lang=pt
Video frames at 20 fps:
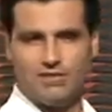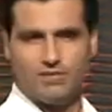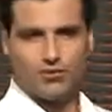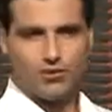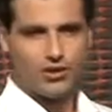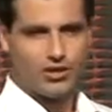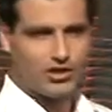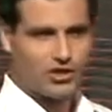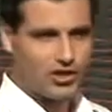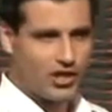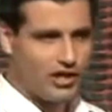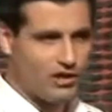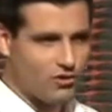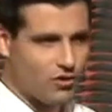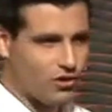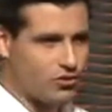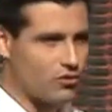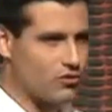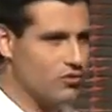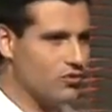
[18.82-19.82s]
Você que já é
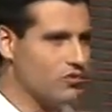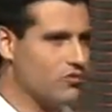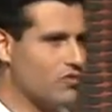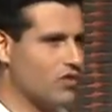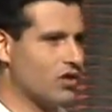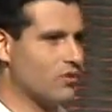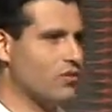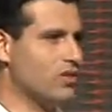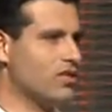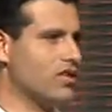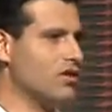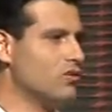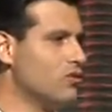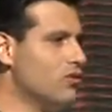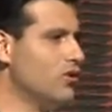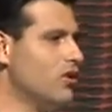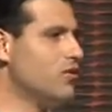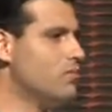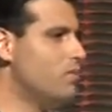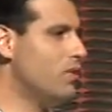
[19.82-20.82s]
nosso
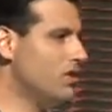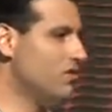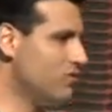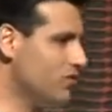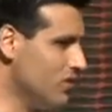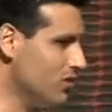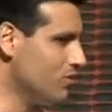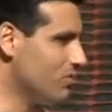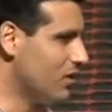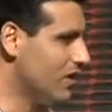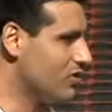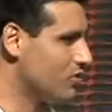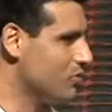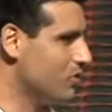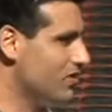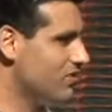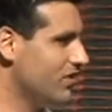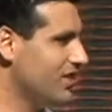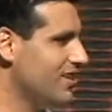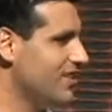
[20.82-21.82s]
frequentador, bem-vindo mais
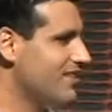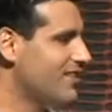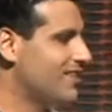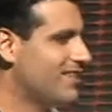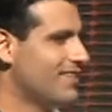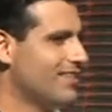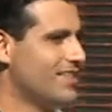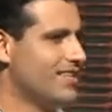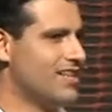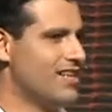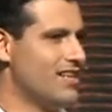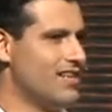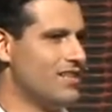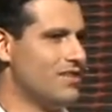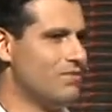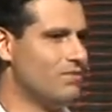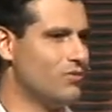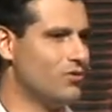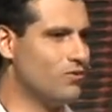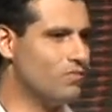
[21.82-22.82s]
uma vez.
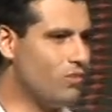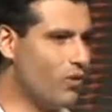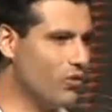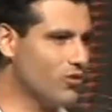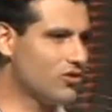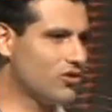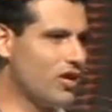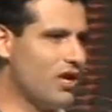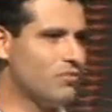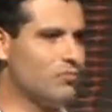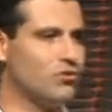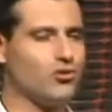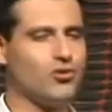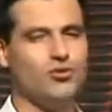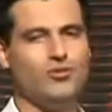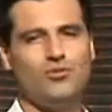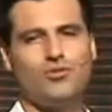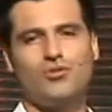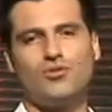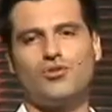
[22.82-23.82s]
Muito bom estarmos
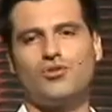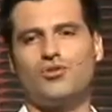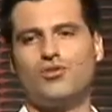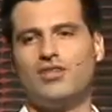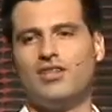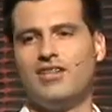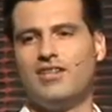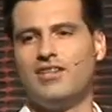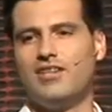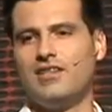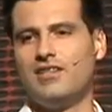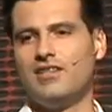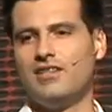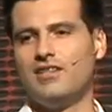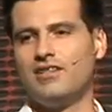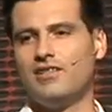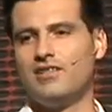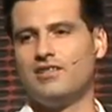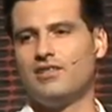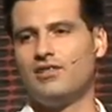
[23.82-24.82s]
juntos.
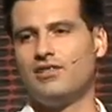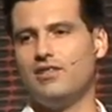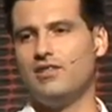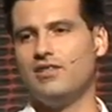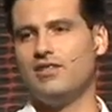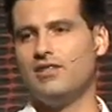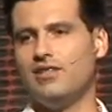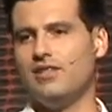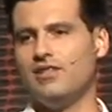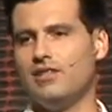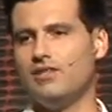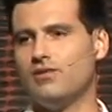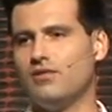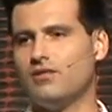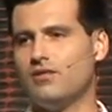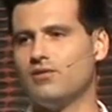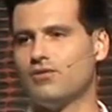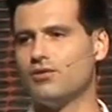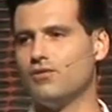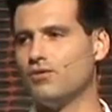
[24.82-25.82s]

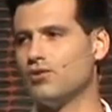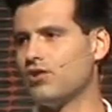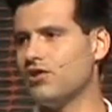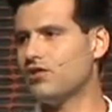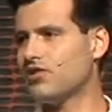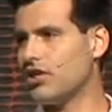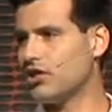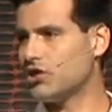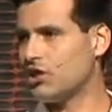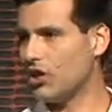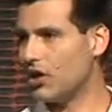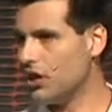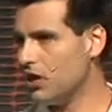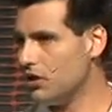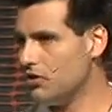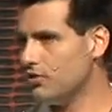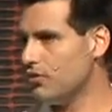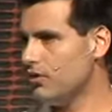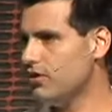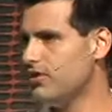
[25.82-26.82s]
Se, se você está
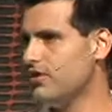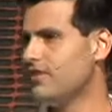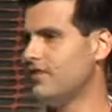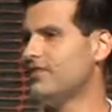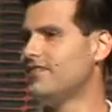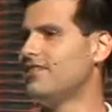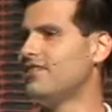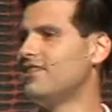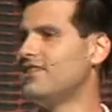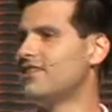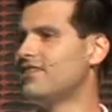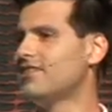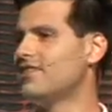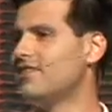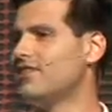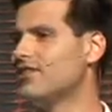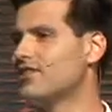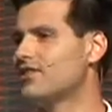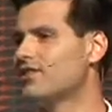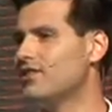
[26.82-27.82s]
chegando,
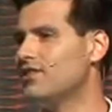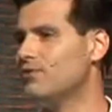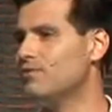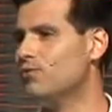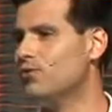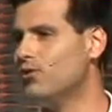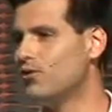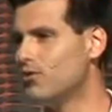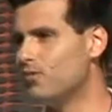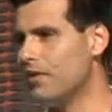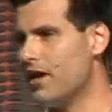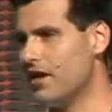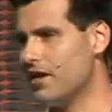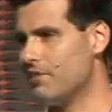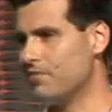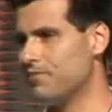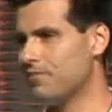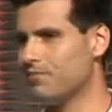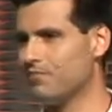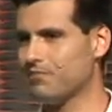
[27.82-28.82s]
sinta-se muito bem.